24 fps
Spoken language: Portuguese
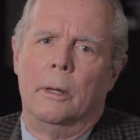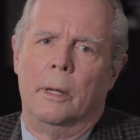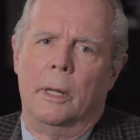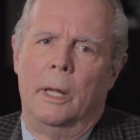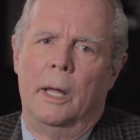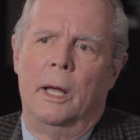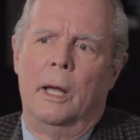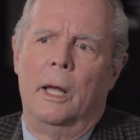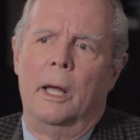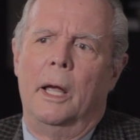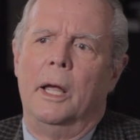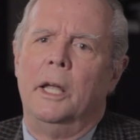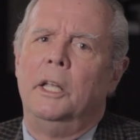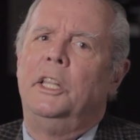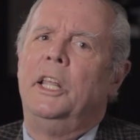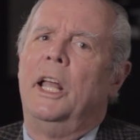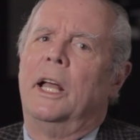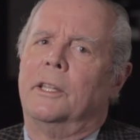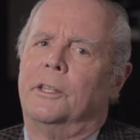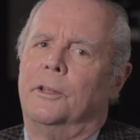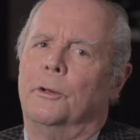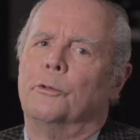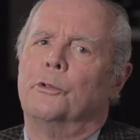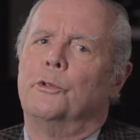Né?
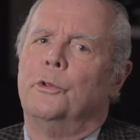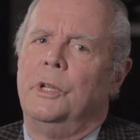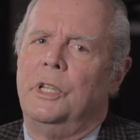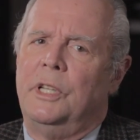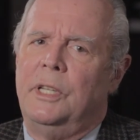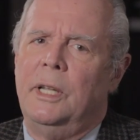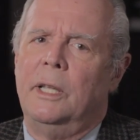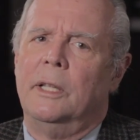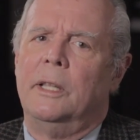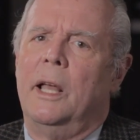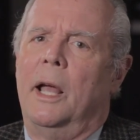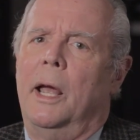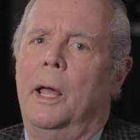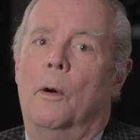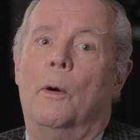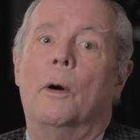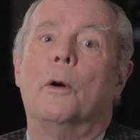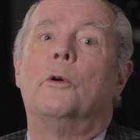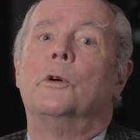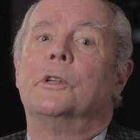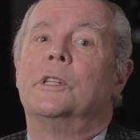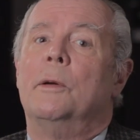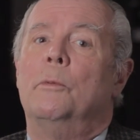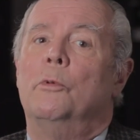Ideação suicida é
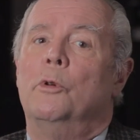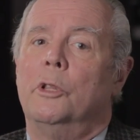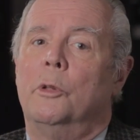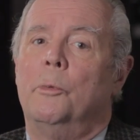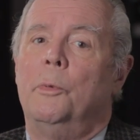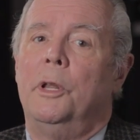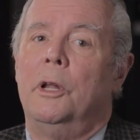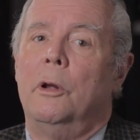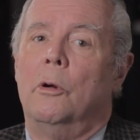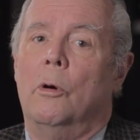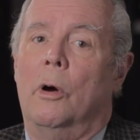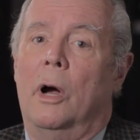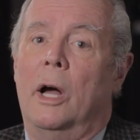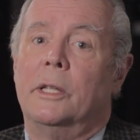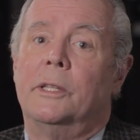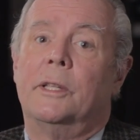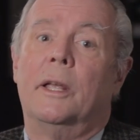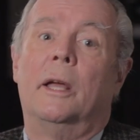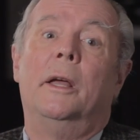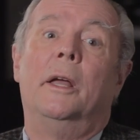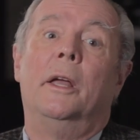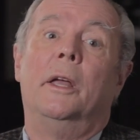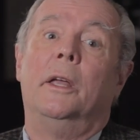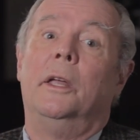uma coisa muito
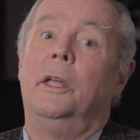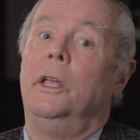perigosa